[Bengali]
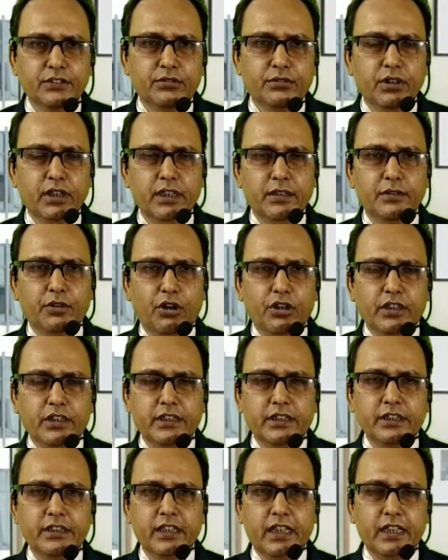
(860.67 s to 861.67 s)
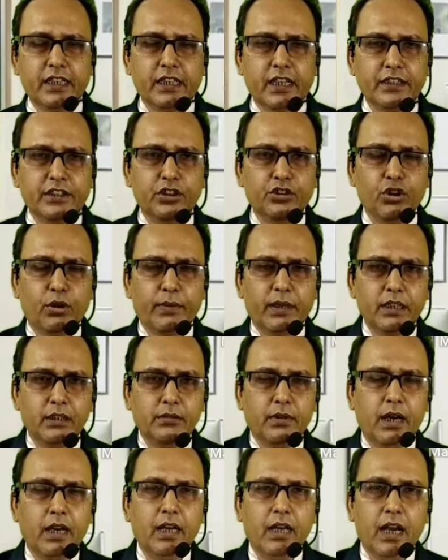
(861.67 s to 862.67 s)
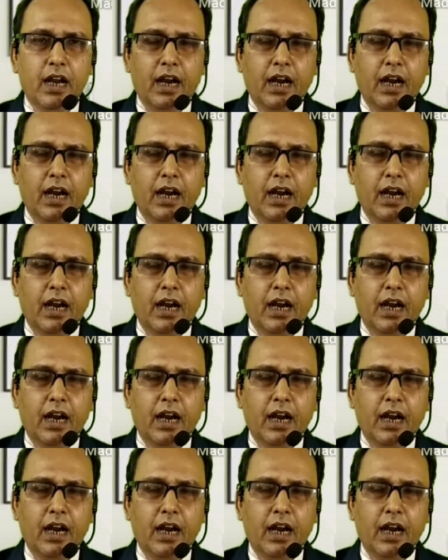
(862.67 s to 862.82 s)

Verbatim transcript: স্কুলের অঙ্কের টিচারের কাছে জমা দেওয়া